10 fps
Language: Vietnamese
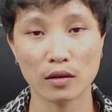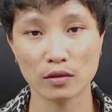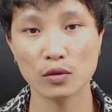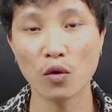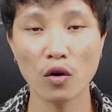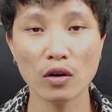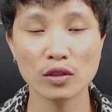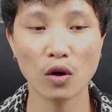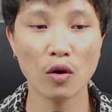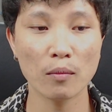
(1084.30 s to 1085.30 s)
xúa
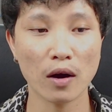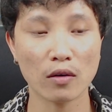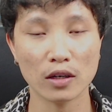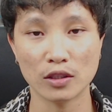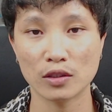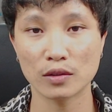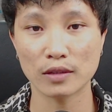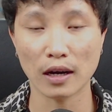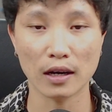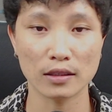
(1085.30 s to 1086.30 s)
cho mà
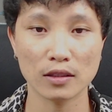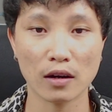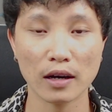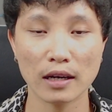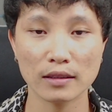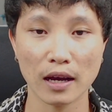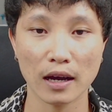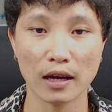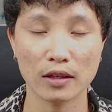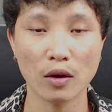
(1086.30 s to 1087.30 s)
trong đăng
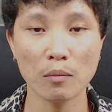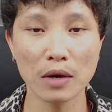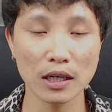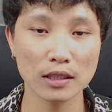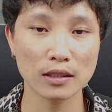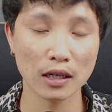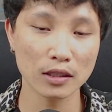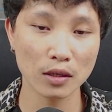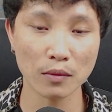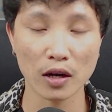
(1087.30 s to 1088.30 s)
thà nhóm mơ tới
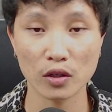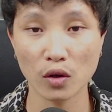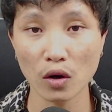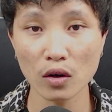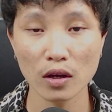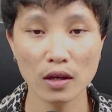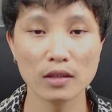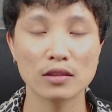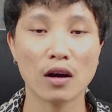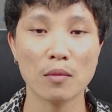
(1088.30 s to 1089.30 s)
nhóm ọt dốn
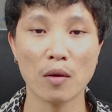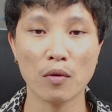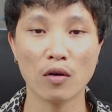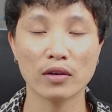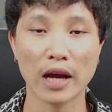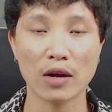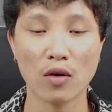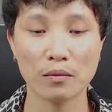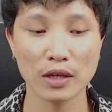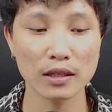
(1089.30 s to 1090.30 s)
trong lại bóng ổn này
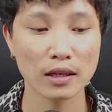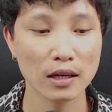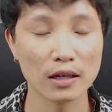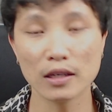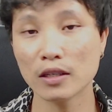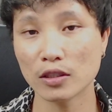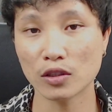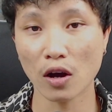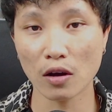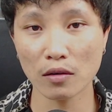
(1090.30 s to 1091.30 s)
nó tích rồi còn
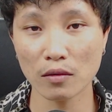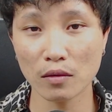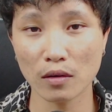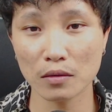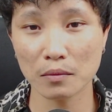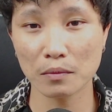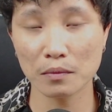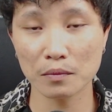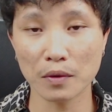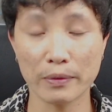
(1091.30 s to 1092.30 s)
trong
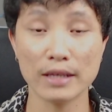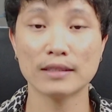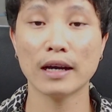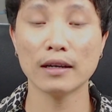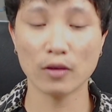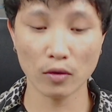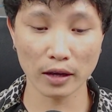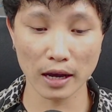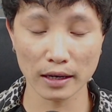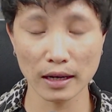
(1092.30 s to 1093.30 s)
và phía xa nó không
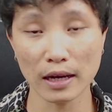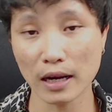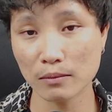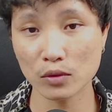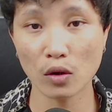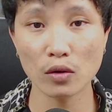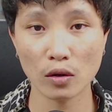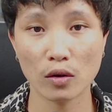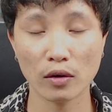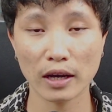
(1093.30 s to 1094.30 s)
cả đạn đam tôn nó
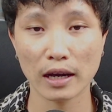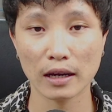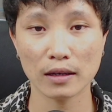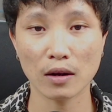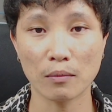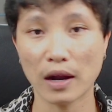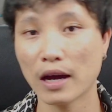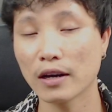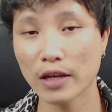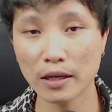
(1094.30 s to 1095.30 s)
không cả đầm
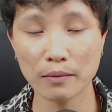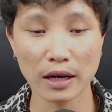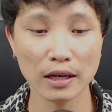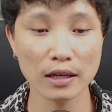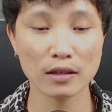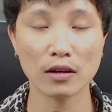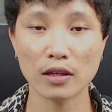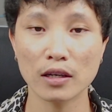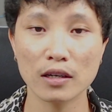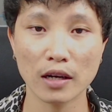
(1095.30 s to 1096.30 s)
lang rick mining được có
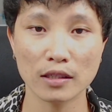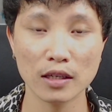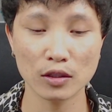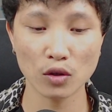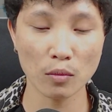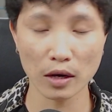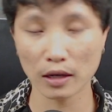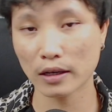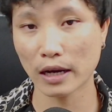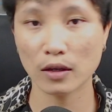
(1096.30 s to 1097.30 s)
tính cường ASIC cho một
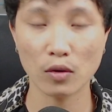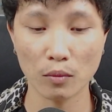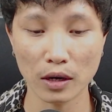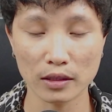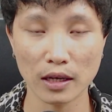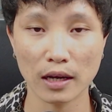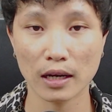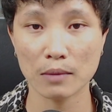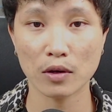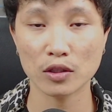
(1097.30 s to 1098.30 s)
căn group ở
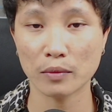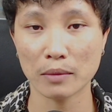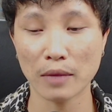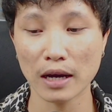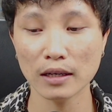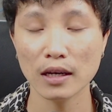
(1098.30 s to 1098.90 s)
telegram bọc cho mặt bán